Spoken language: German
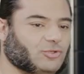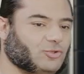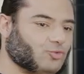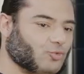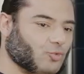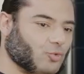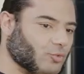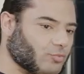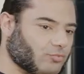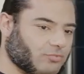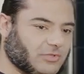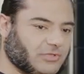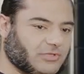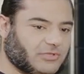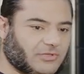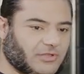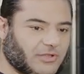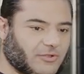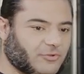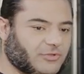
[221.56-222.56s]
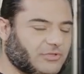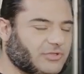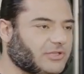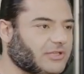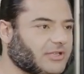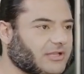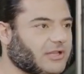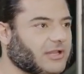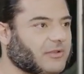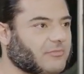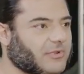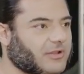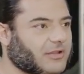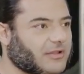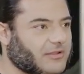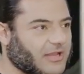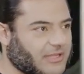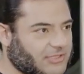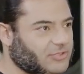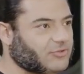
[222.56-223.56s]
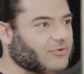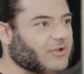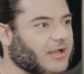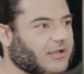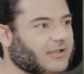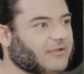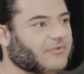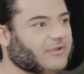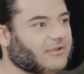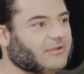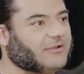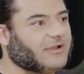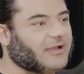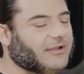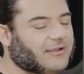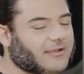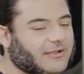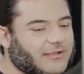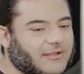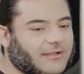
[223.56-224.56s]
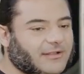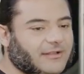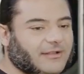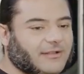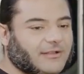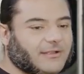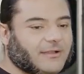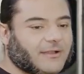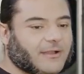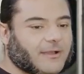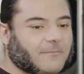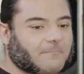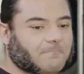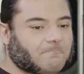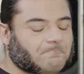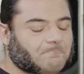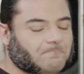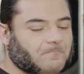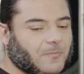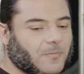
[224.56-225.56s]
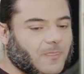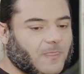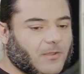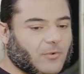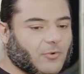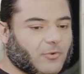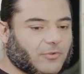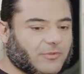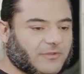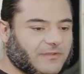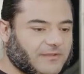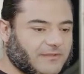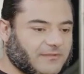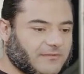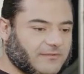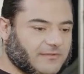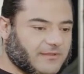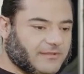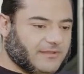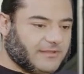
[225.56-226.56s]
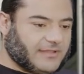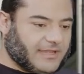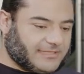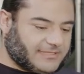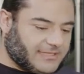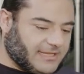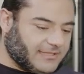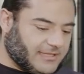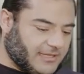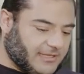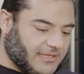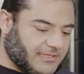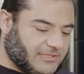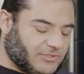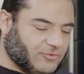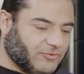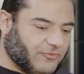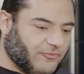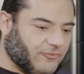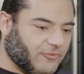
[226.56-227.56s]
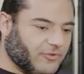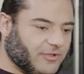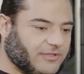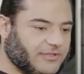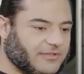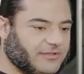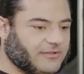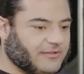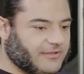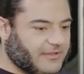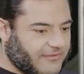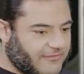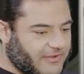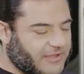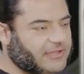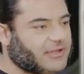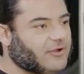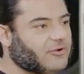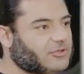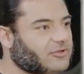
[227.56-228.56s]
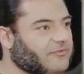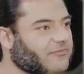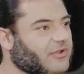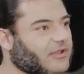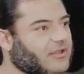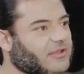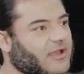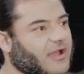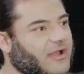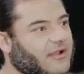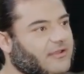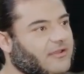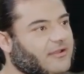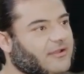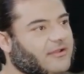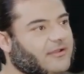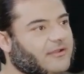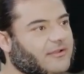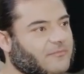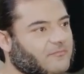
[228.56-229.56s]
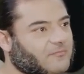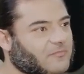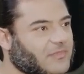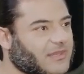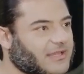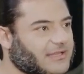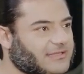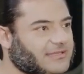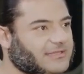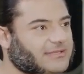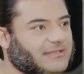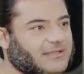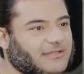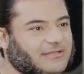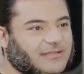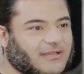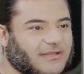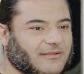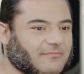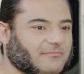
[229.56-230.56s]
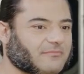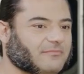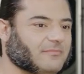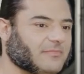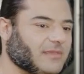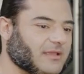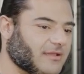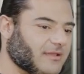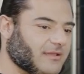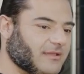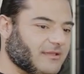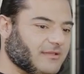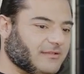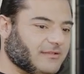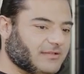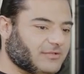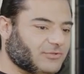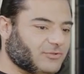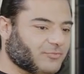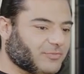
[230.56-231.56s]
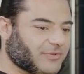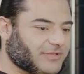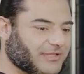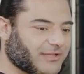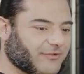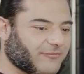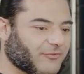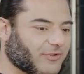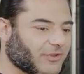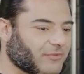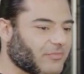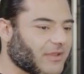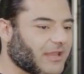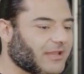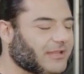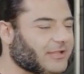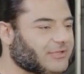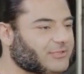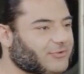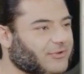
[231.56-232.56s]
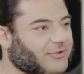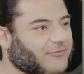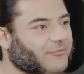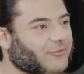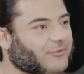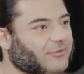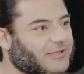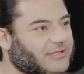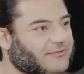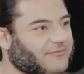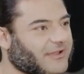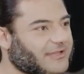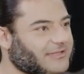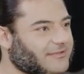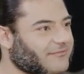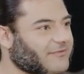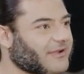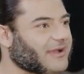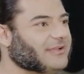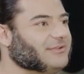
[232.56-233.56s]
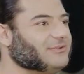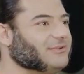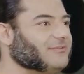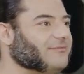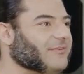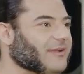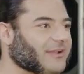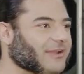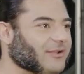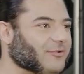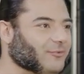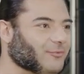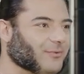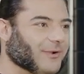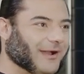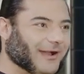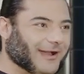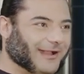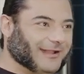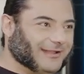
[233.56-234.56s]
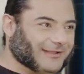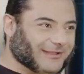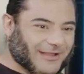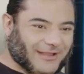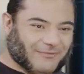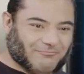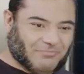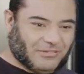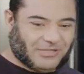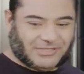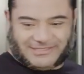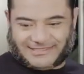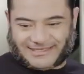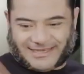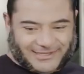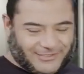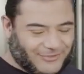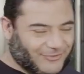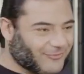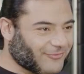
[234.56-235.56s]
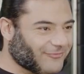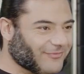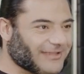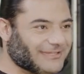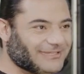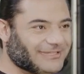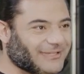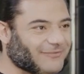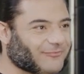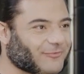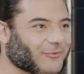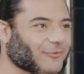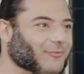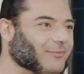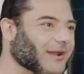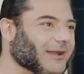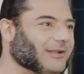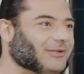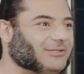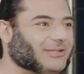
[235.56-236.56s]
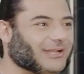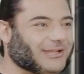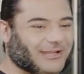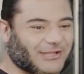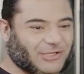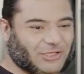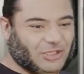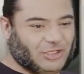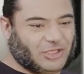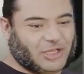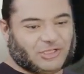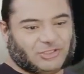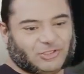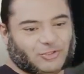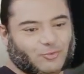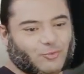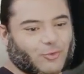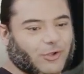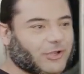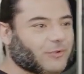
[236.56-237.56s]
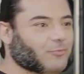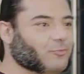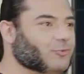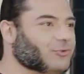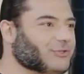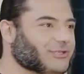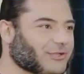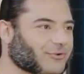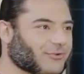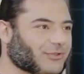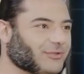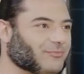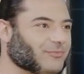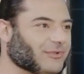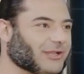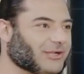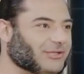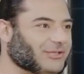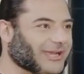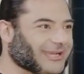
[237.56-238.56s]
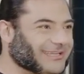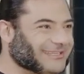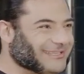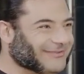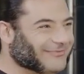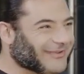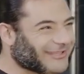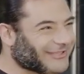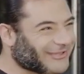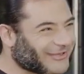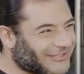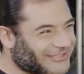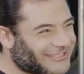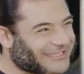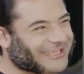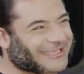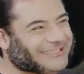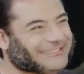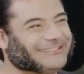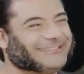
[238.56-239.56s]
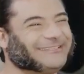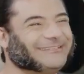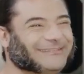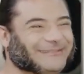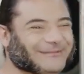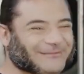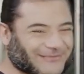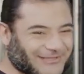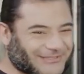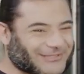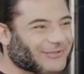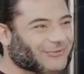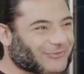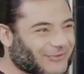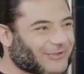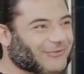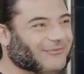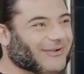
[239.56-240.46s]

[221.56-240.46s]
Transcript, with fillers: ist so das ist der höchste Titel, den man national gewinnen kann. Ähm, und das hat dann dazu geführt, da war ich ja auch schon Vegetarier, ähm, dass, dass dann das so ein bisschen für die Medien so ein gefundenes Fressen war. Also es waren dann überall in der Bildzeitung und weiß ich wo überall stand, also ich esse nur Gemüse und ich bin der stärkste Mann Deutschlands, was natürlich